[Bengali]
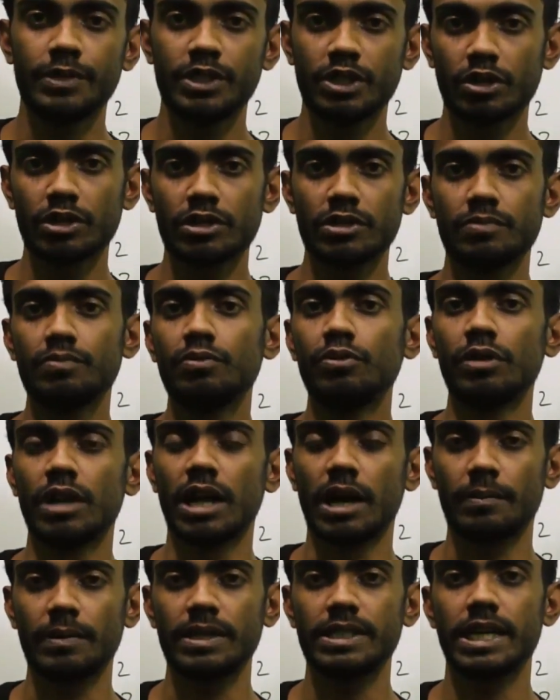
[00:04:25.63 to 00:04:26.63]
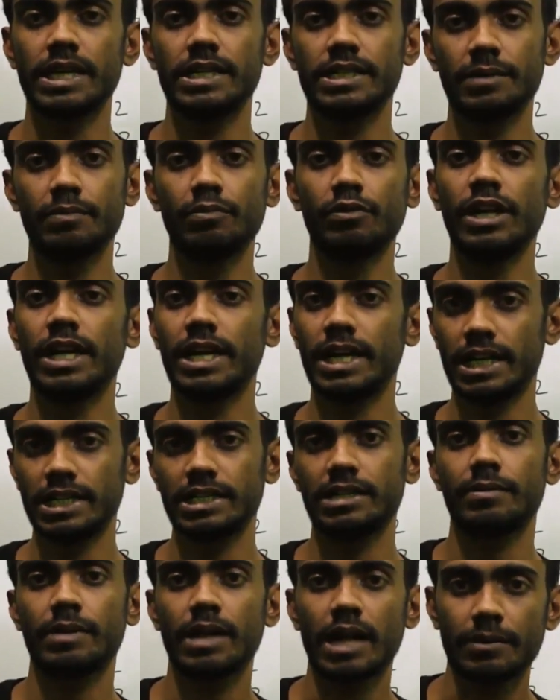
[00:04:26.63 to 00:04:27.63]
জজ বুল আমরা জানি যে বুলিয়ান
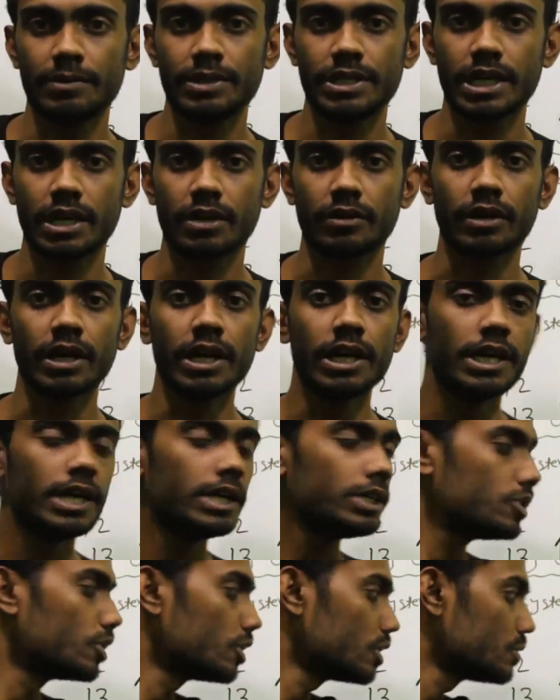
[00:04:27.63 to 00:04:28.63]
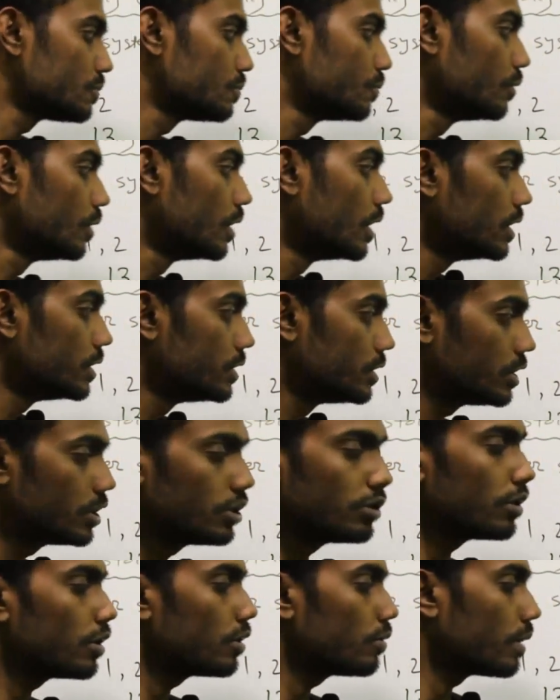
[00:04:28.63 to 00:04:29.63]
অ্যালজাবরার আবিষ্কারক এই জজ বুল
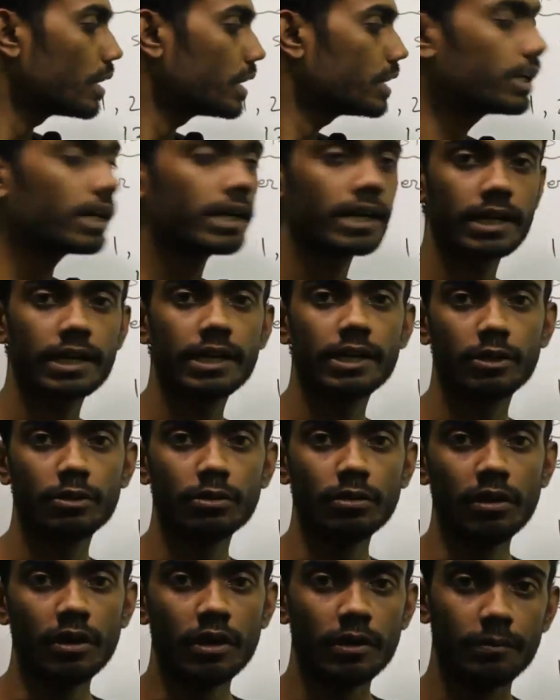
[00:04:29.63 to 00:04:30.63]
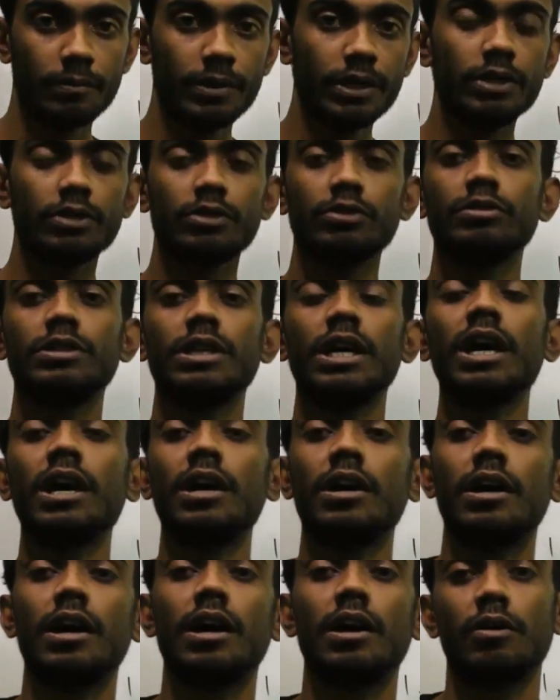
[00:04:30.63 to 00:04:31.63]
জিরো আর ওয়ানটাকে কিন্তু ভিন্ন দুইটা
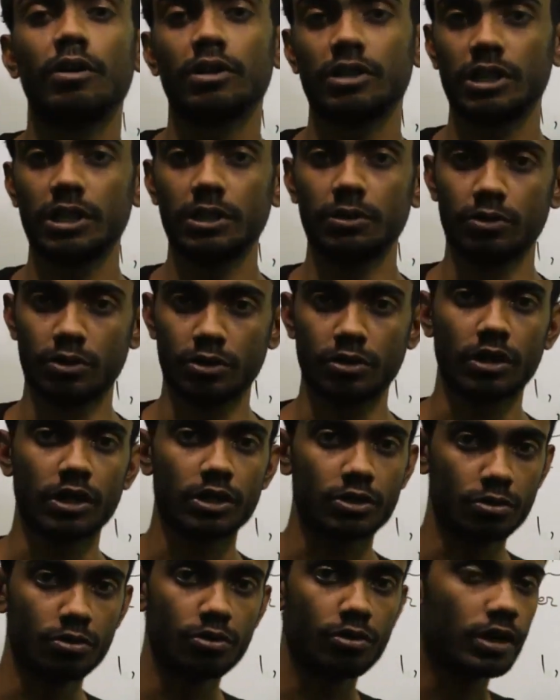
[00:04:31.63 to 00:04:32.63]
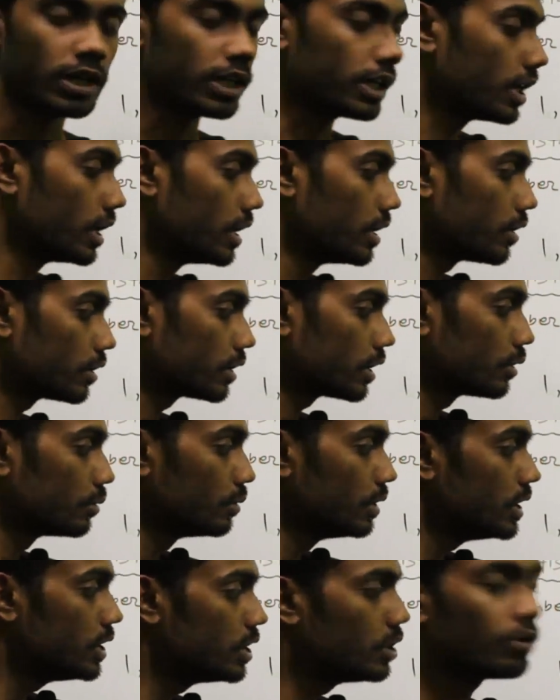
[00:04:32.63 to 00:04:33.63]
অর্থে ইউজ করা শুরু করেন অর্থাৎ
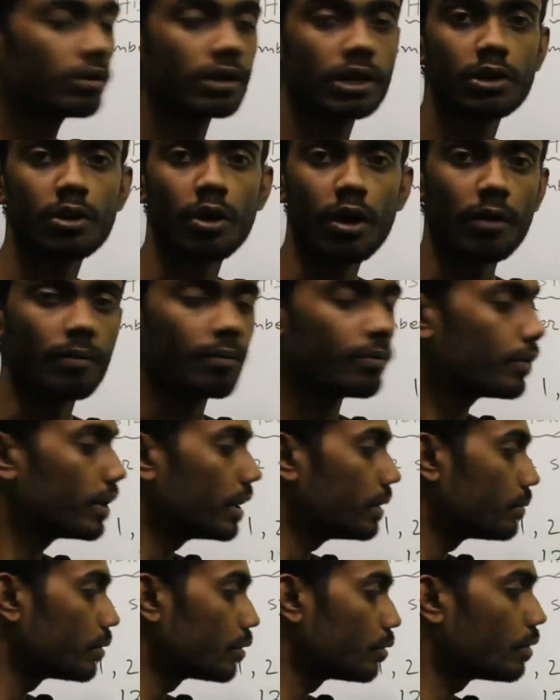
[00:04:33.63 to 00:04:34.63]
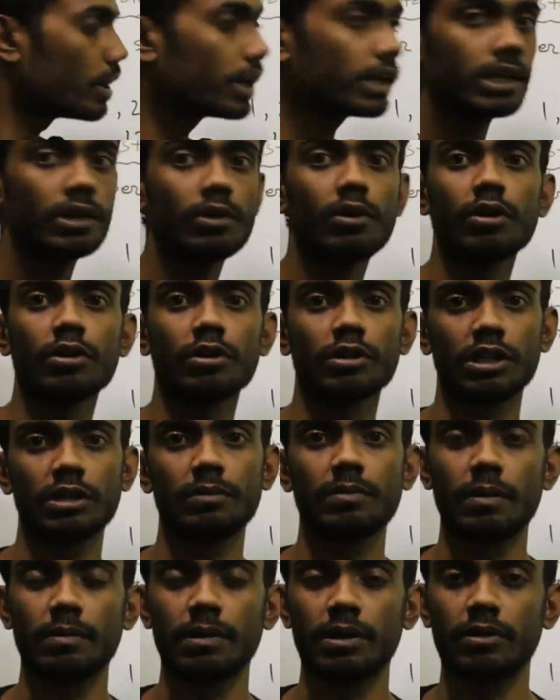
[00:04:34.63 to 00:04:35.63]
উনি জিরোকে অফ এবং ওয়ানকে অন অর্থে
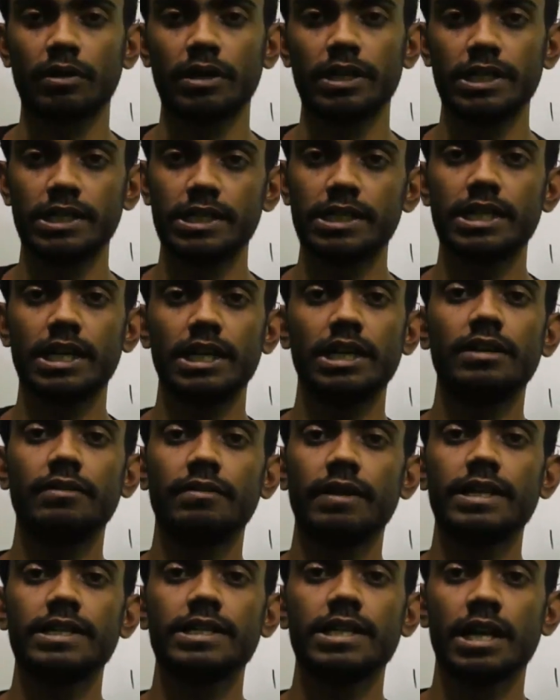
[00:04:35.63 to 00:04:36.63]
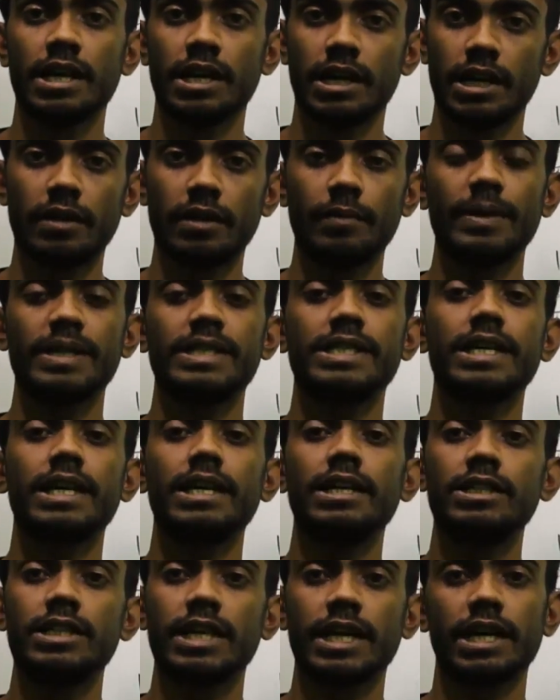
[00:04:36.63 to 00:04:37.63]
ব্যবহার করেন ডিজিটাল ডিভাইস
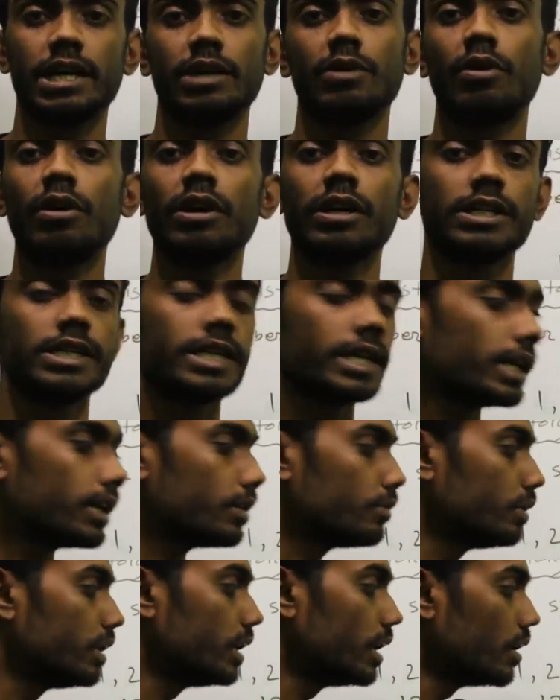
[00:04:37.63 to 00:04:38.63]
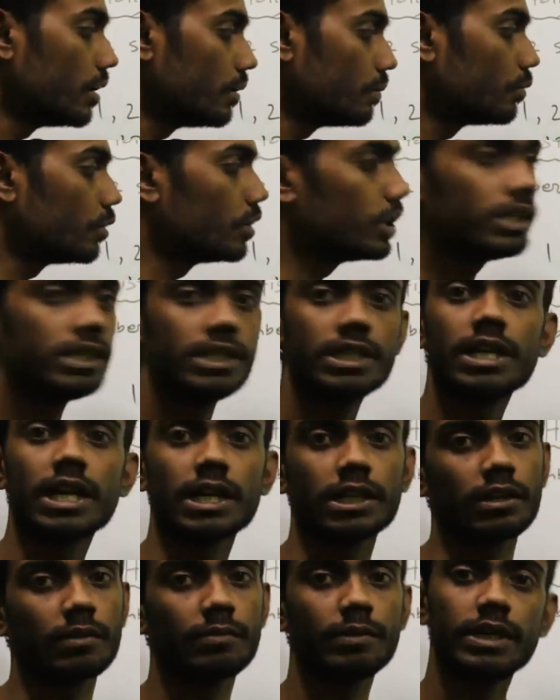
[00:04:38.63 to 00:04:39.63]
বেসিক্যালি যেখানে অন সেখানে উনি বললেন যে
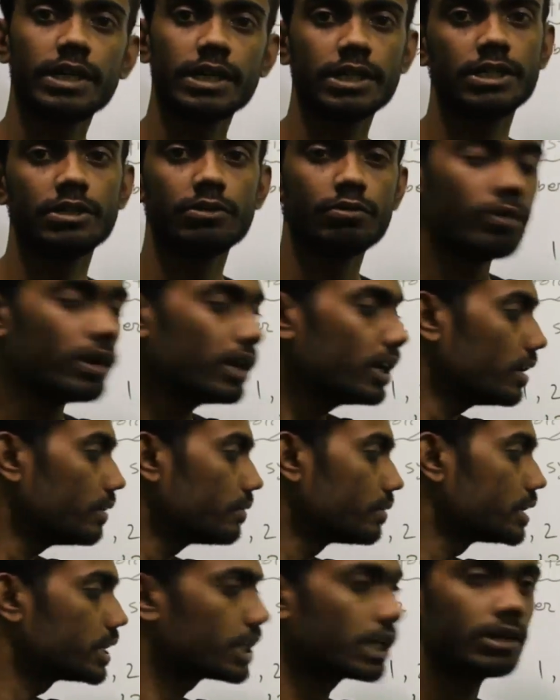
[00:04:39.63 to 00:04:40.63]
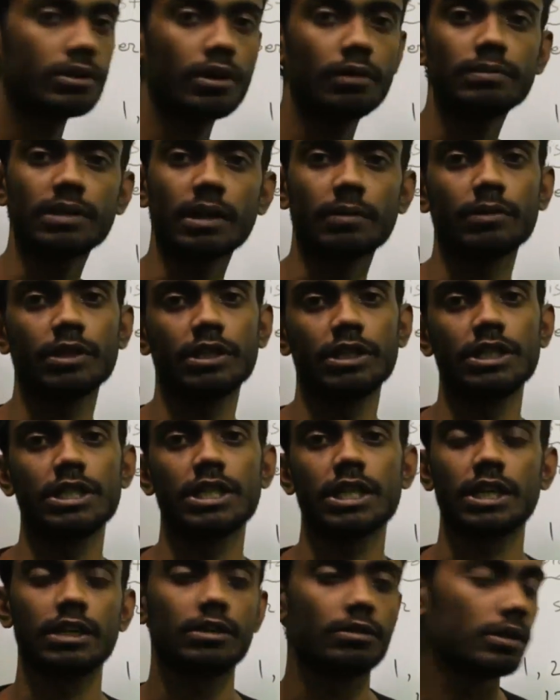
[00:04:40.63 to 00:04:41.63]
না তার মানে এটা ওয়ান এবং যেখানে অফ তার মানে তিনি
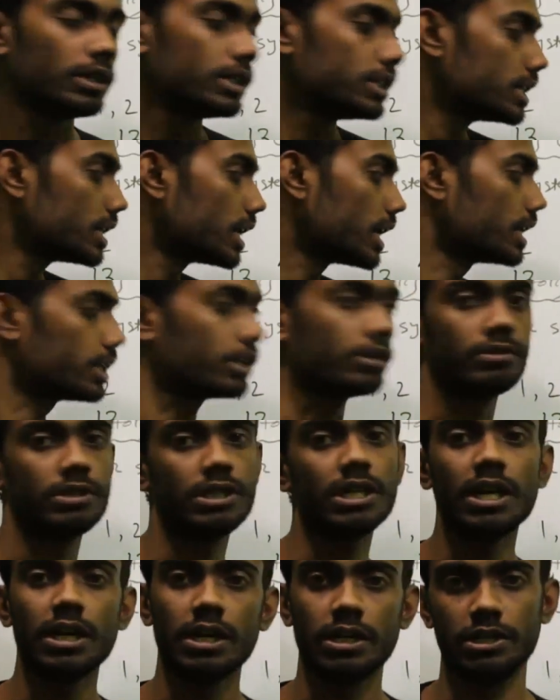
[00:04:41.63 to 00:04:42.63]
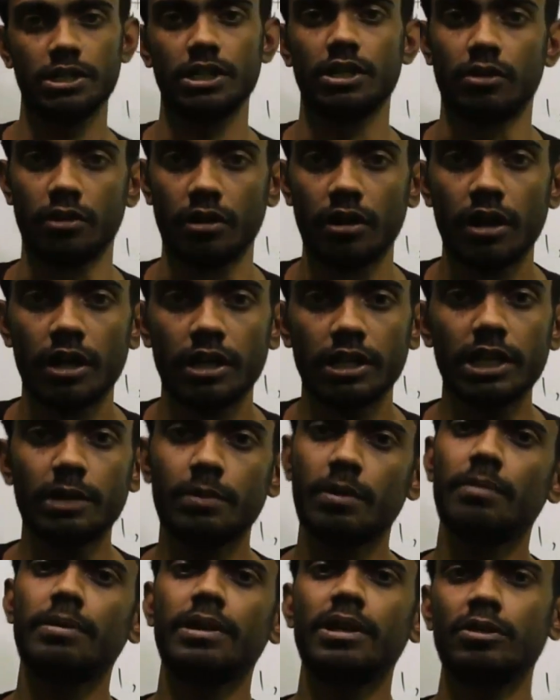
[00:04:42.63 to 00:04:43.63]
সেখানে বললেন যে না এটা হচ্ছে জিরো তো
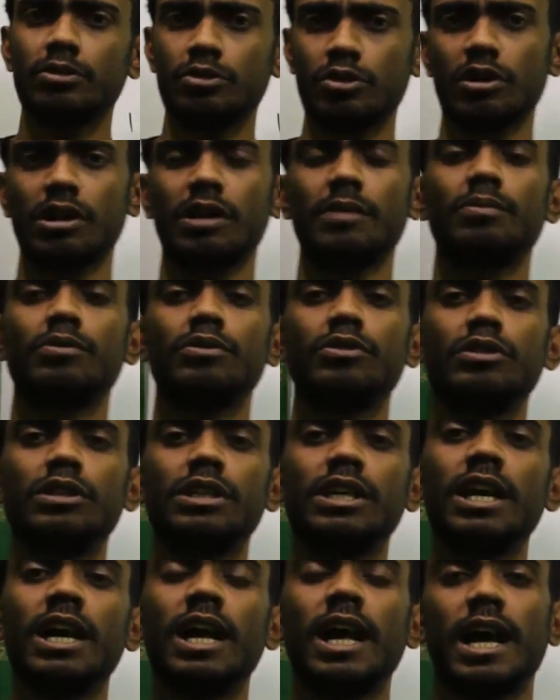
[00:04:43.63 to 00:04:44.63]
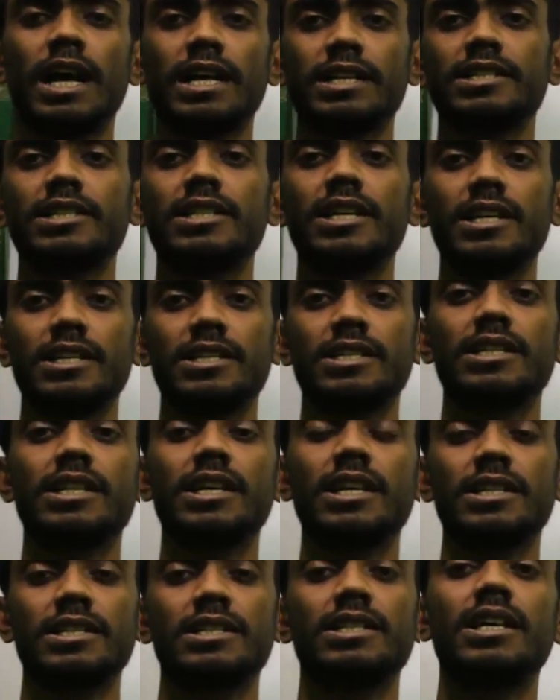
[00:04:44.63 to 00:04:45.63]
এইভাবে কিন্তু সংখ্যা পদ্ধতি আস্তে আস্তে
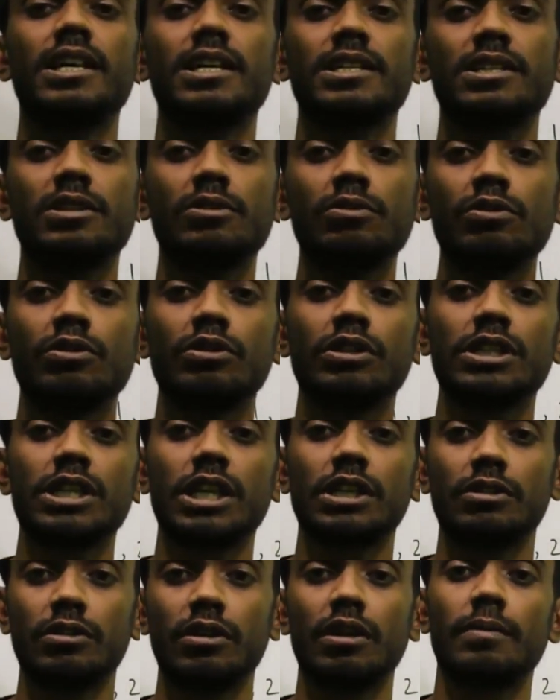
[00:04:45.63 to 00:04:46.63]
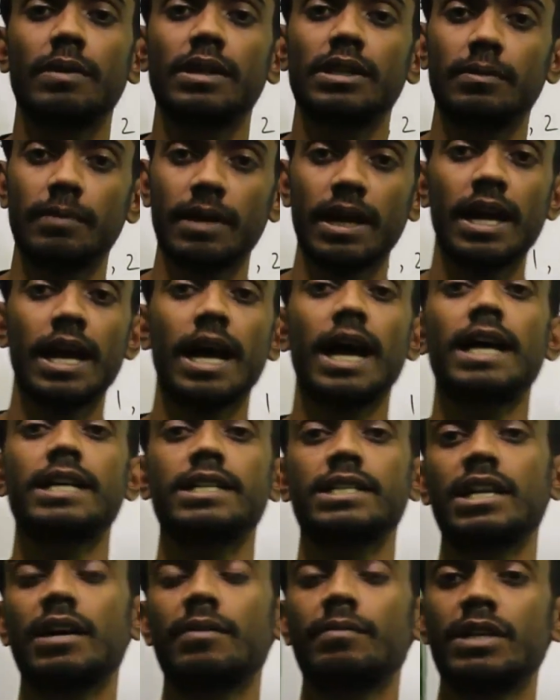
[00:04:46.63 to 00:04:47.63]
আস্তে আস্তে উন্নতি সাধনের মাধ্যমে
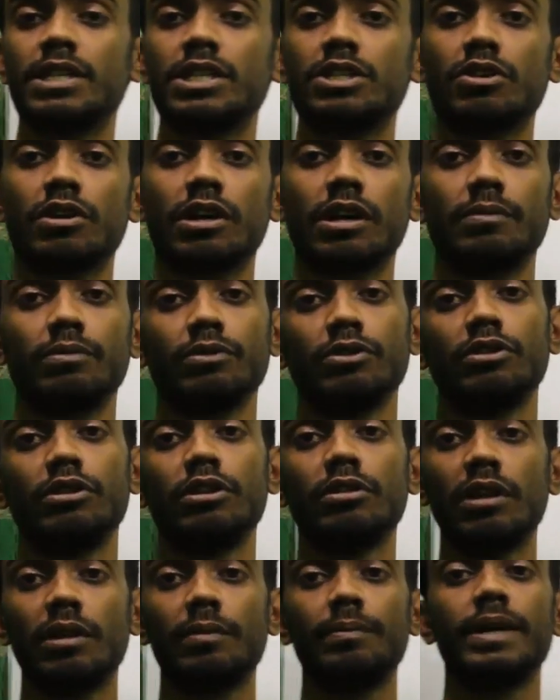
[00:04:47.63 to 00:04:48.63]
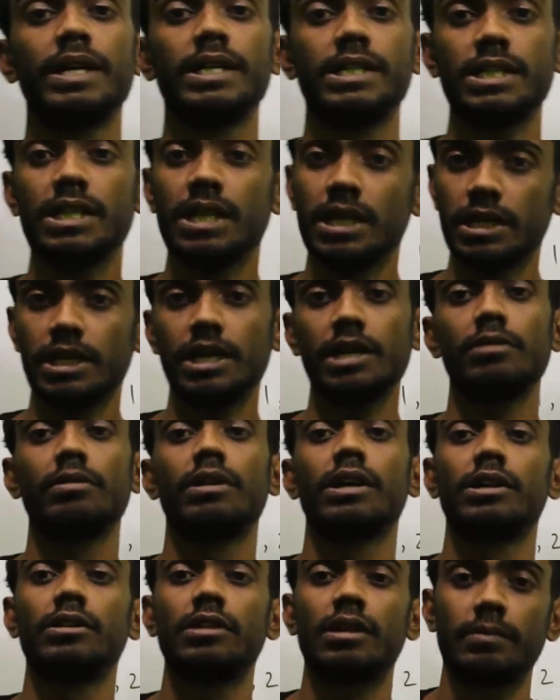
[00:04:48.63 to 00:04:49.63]
আজকে আমরা যে সংখ্যা পদ্ধতিগুলো পেয়েছি
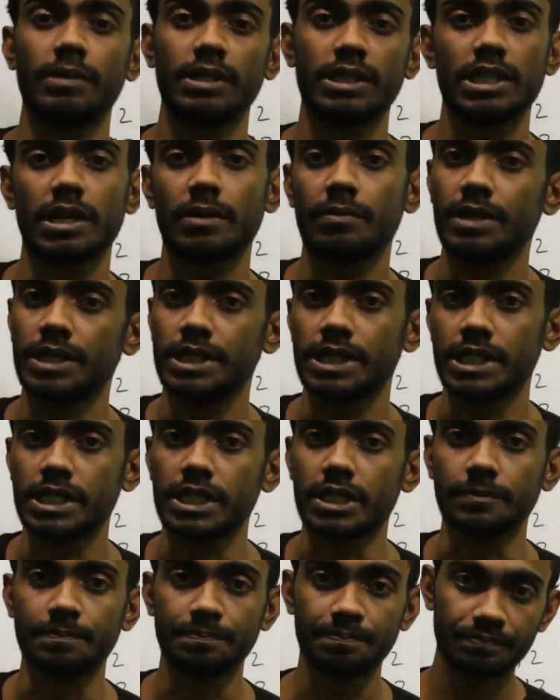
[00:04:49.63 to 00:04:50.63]
এগুলো কিন্তু আমাদের সামনে এসেছে